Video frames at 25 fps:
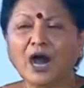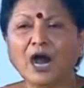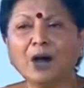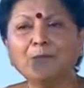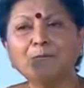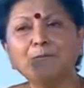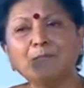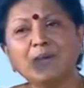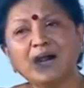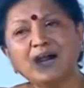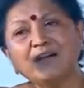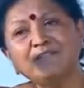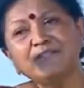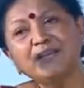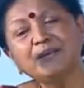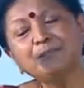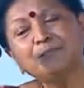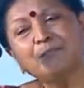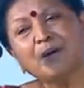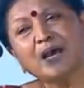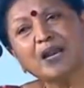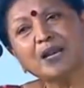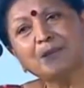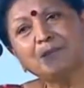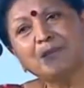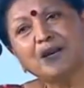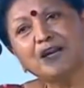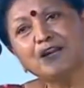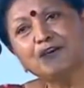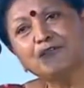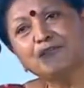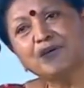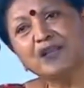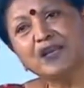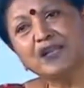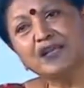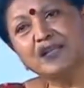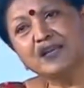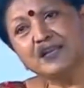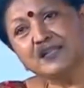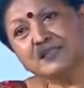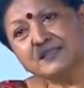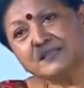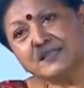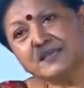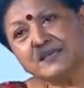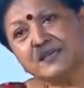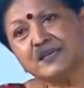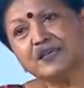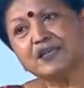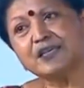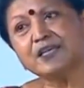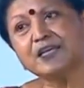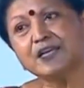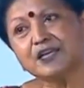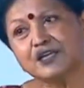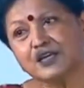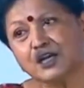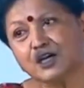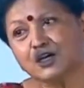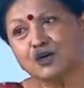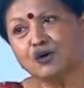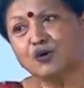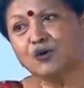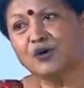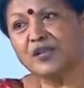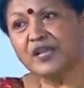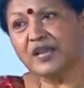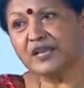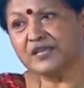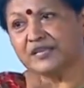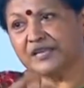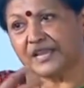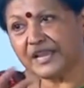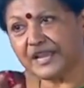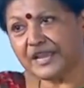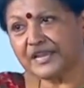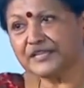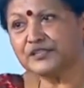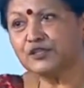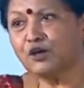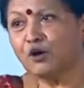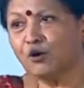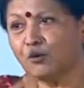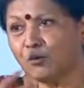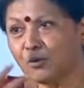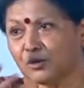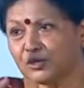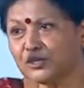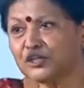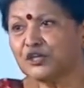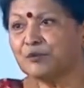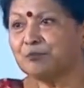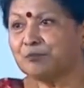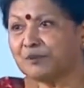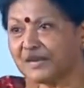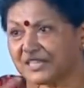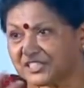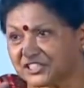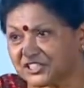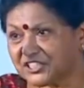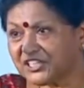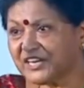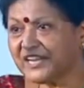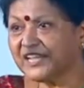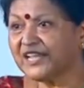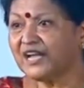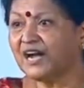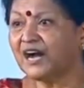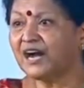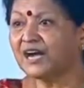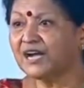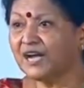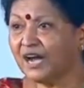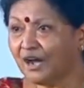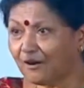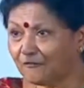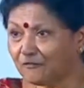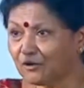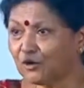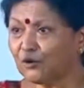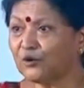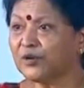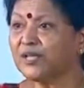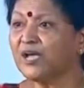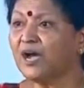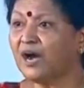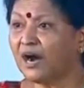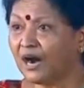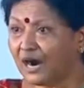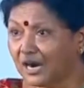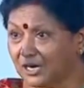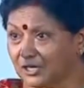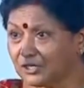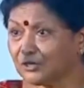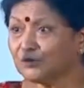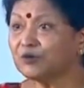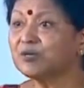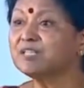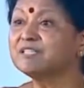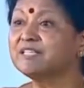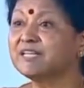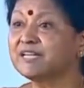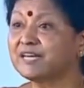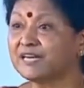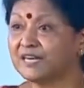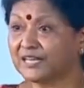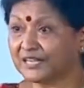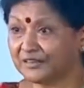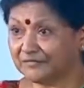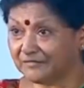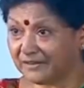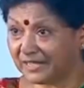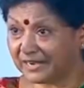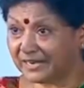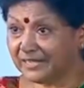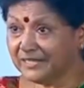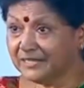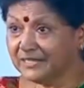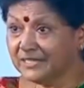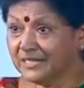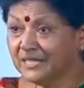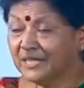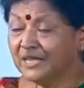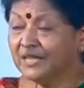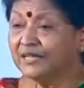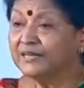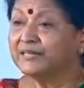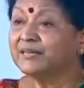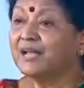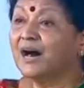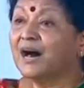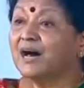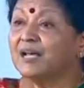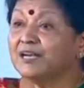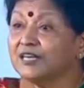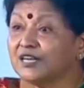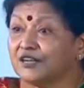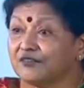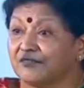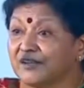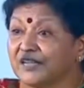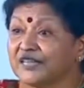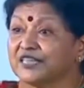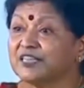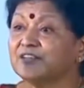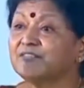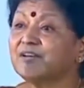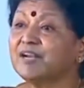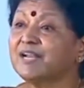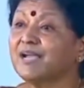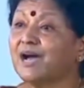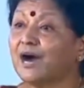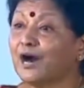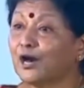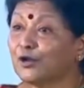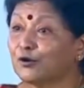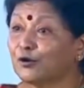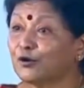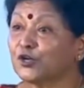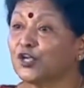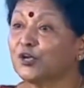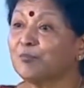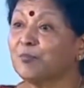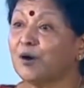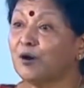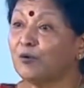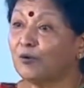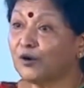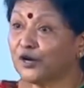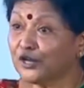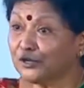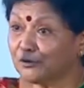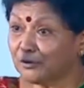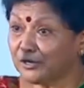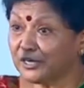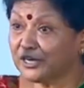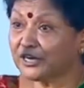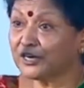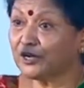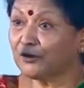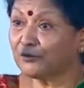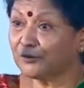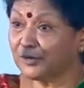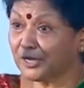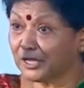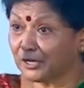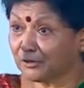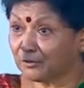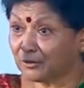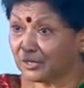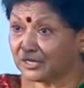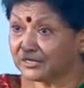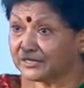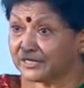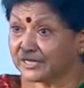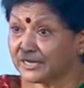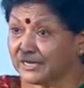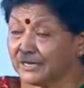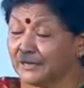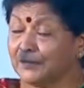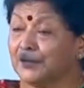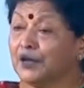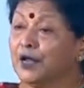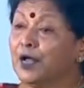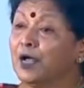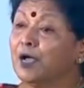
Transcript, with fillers: அம்மாவின் மரபணுவில் இருந்து இருக்கக்கூடிய ஏதோ ஒன்று பிரச்சனையாக அவளுடைய ஆண் குழந்தைகளுக்கு வர நான்கு வயது வரை ஆரோக்கியமா ஓடிக்கொண்டிருக்கக்கூடிய குழந்தைகள்